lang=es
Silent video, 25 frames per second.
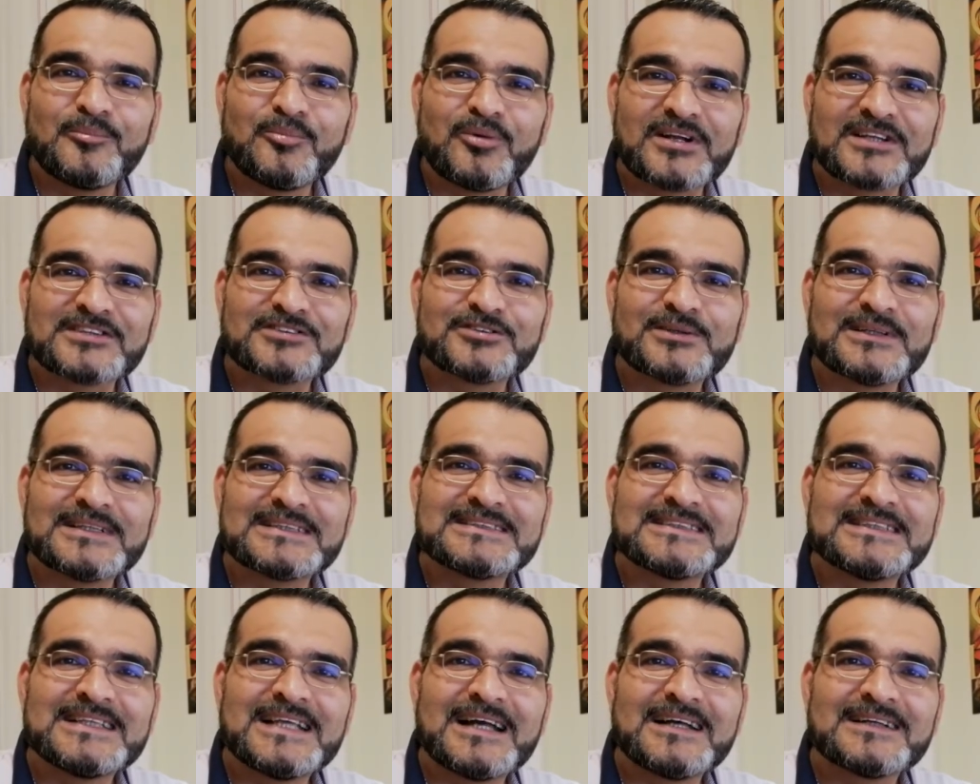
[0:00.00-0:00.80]
Por eso
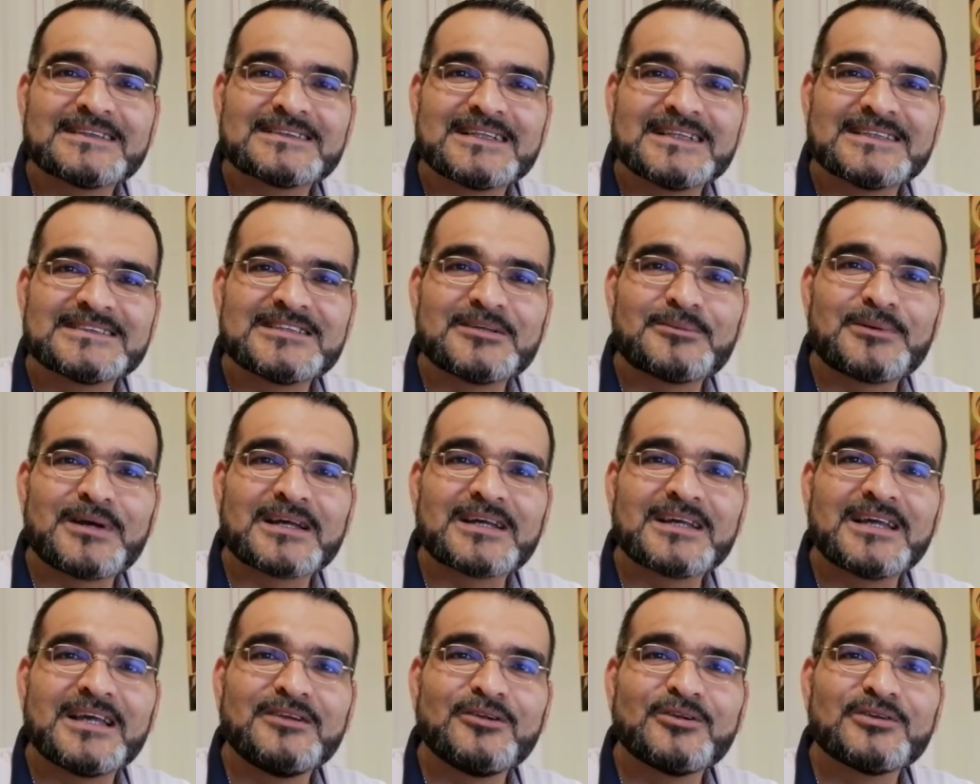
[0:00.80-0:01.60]
decía que ese
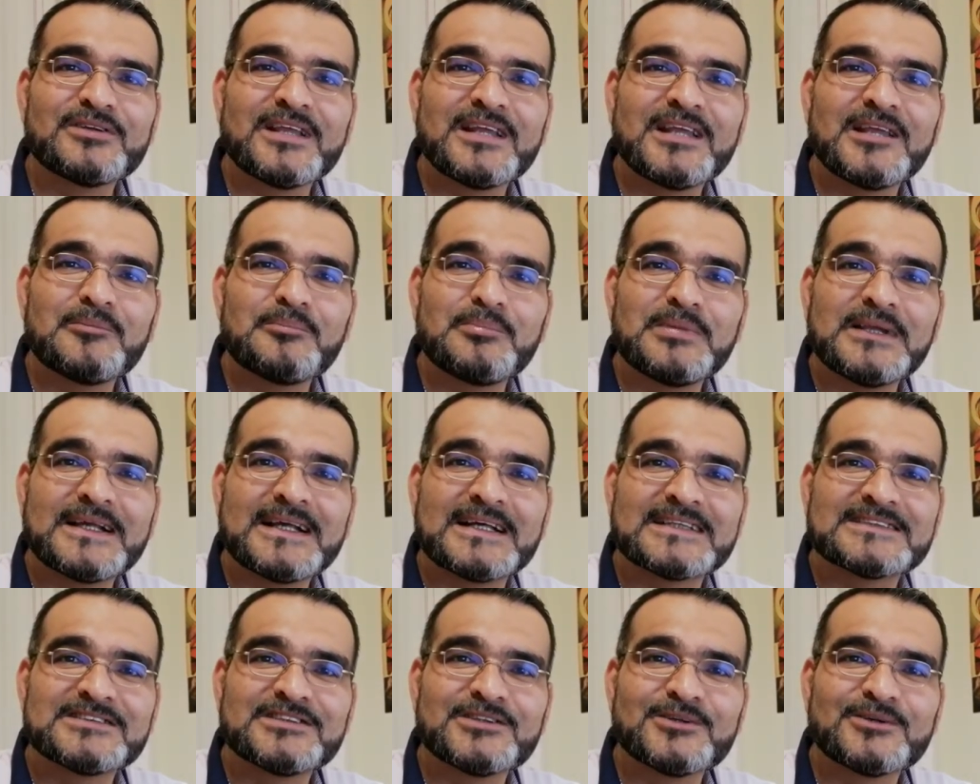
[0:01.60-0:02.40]
Evangelio tiene
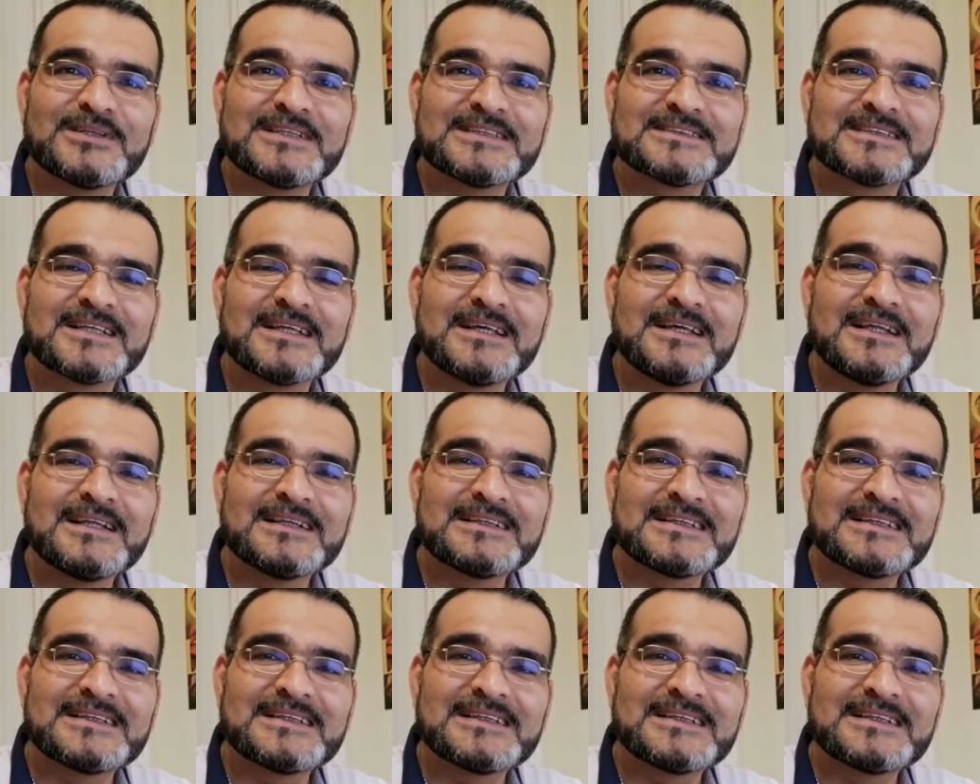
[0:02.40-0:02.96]
implicaciones